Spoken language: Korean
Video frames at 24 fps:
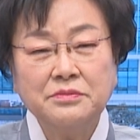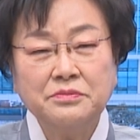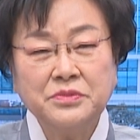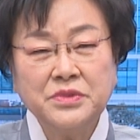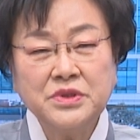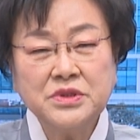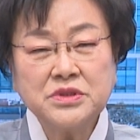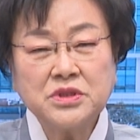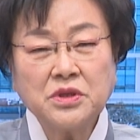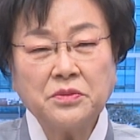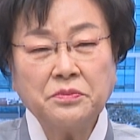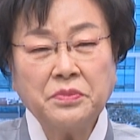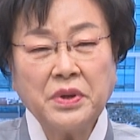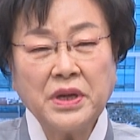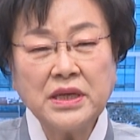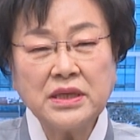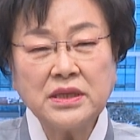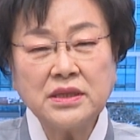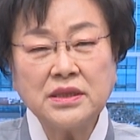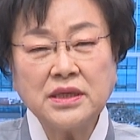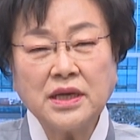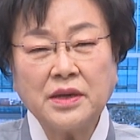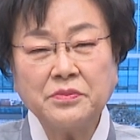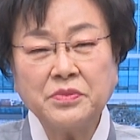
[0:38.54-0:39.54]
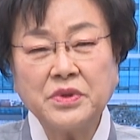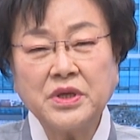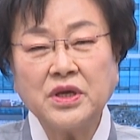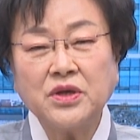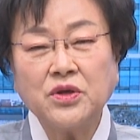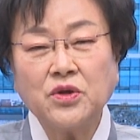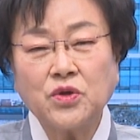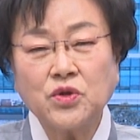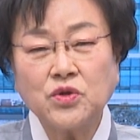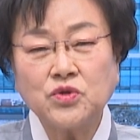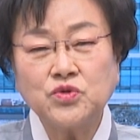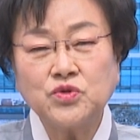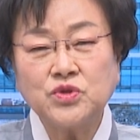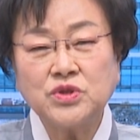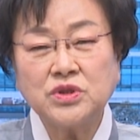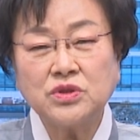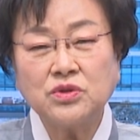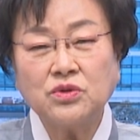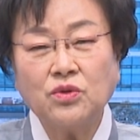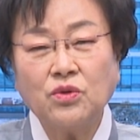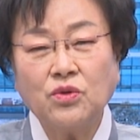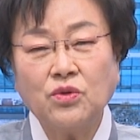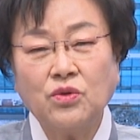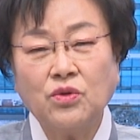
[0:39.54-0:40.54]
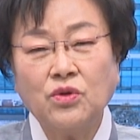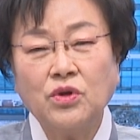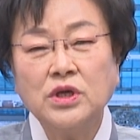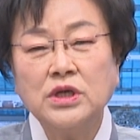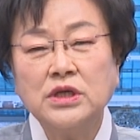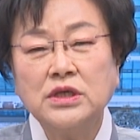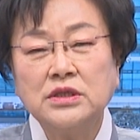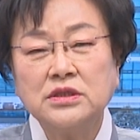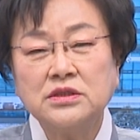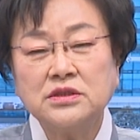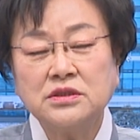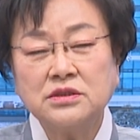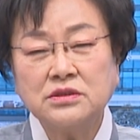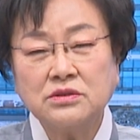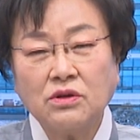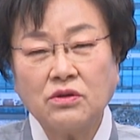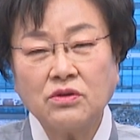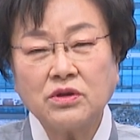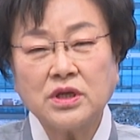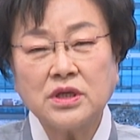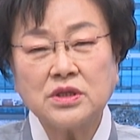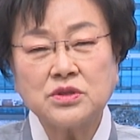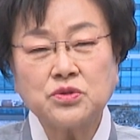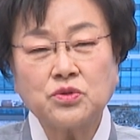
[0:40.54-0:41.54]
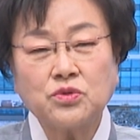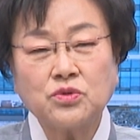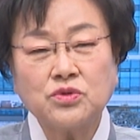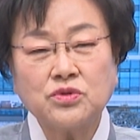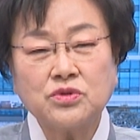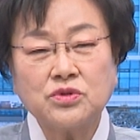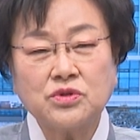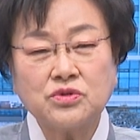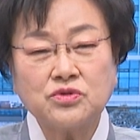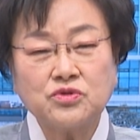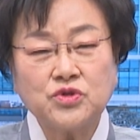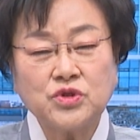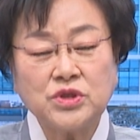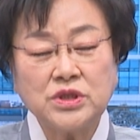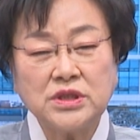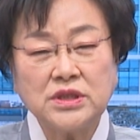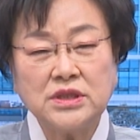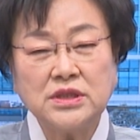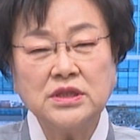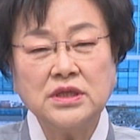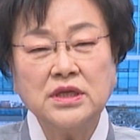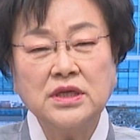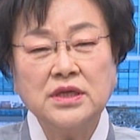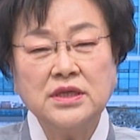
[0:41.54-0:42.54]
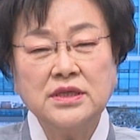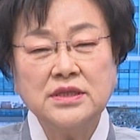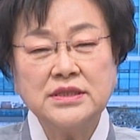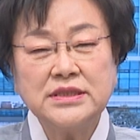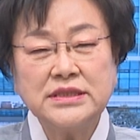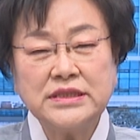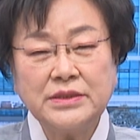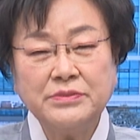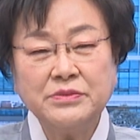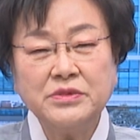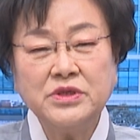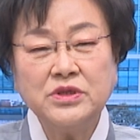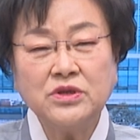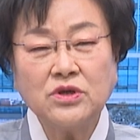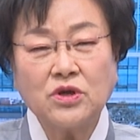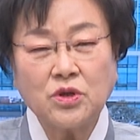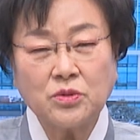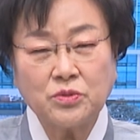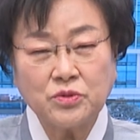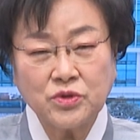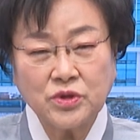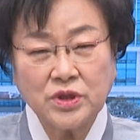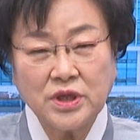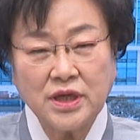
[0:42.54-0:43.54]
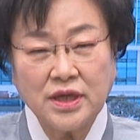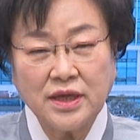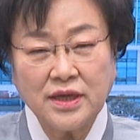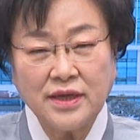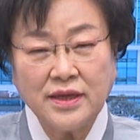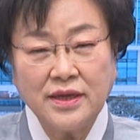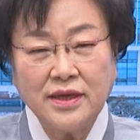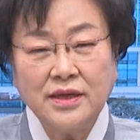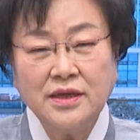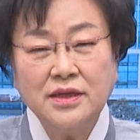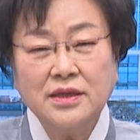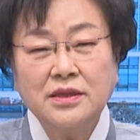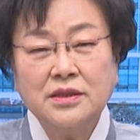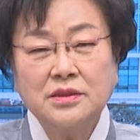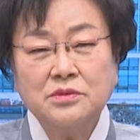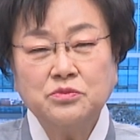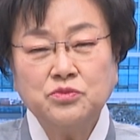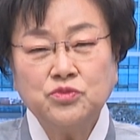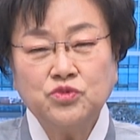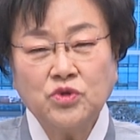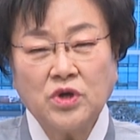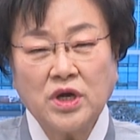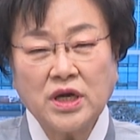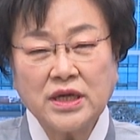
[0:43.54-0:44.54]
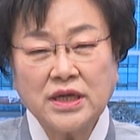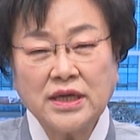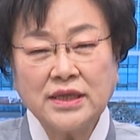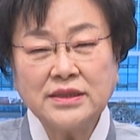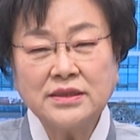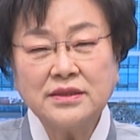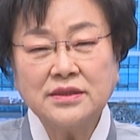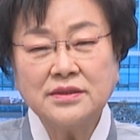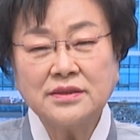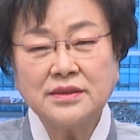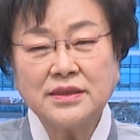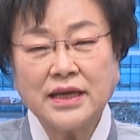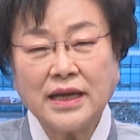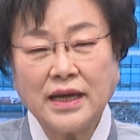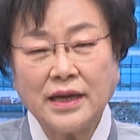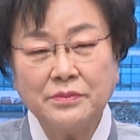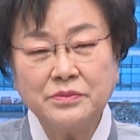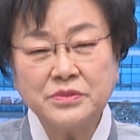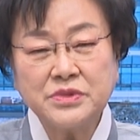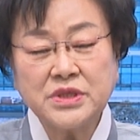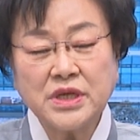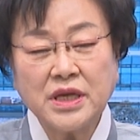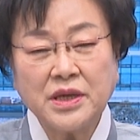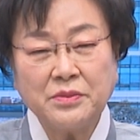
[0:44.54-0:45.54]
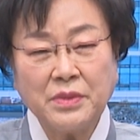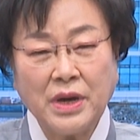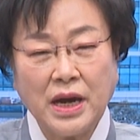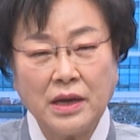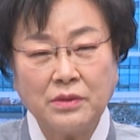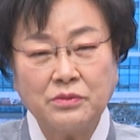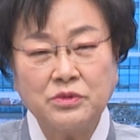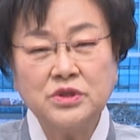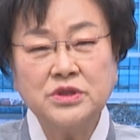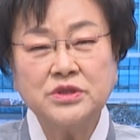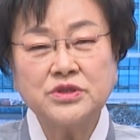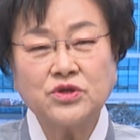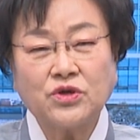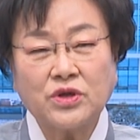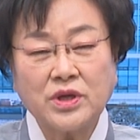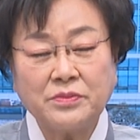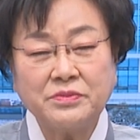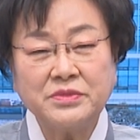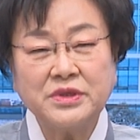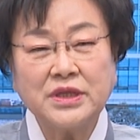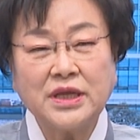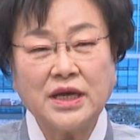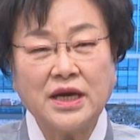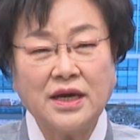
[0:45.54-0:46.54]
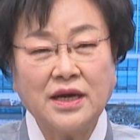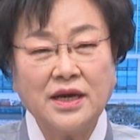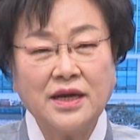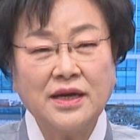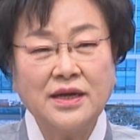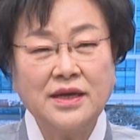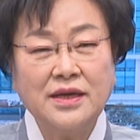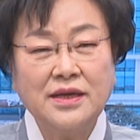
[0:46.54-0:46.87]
민선 8기를 함께 열어주시고 뜨겁게 손을 들어주신 시민 여러분께 무한한 감사의 마음을 전합니다.